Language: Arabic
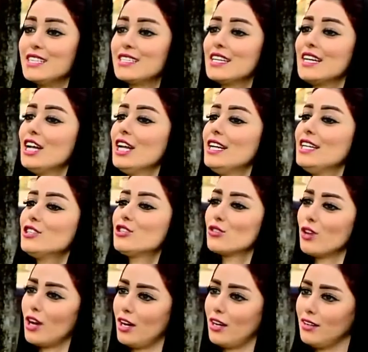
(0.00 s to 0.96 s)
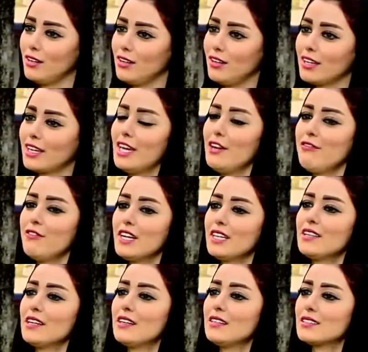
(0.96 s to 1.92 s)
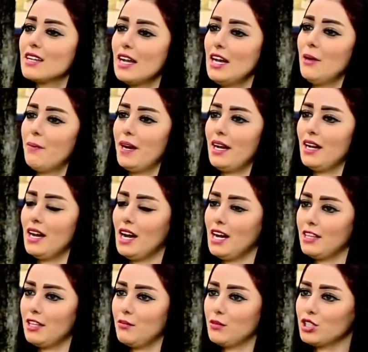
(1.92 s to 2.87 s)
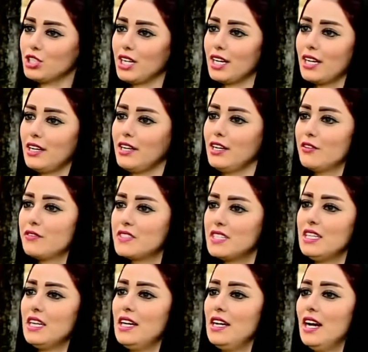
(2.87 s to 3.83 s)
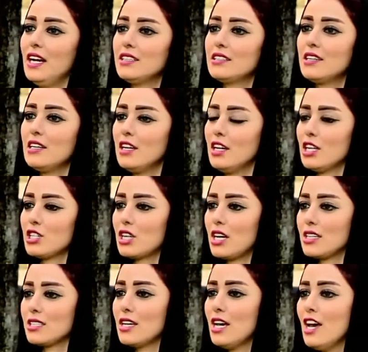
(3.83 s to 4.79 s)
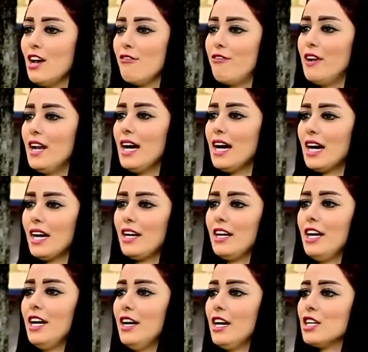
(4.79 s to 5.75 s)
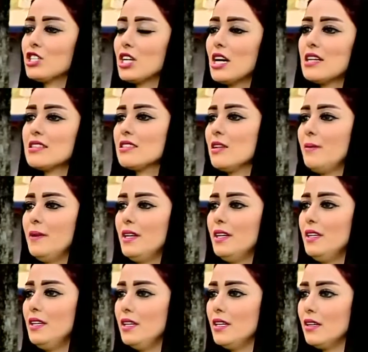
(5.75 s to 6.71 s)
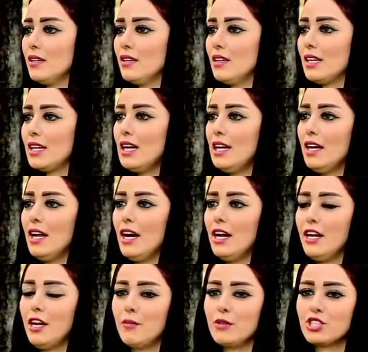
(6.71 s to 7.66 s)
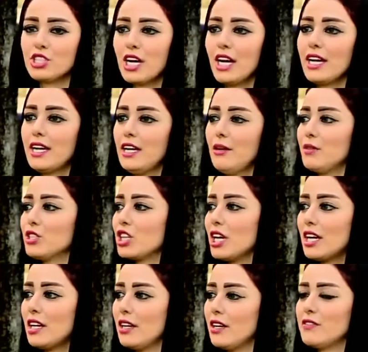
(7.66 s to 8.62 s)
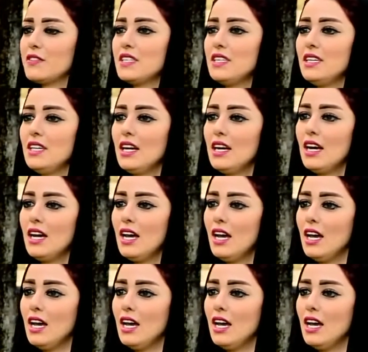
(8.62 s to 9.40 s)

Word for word: انزين هني السؤال كيف نقدر نتغلب على هذه المشاكل النفسية اللي عند كل الأشخاص في الآخر نحن أشخاص طبيعيين كلنا عندنا مشاكل مشاكل نفسية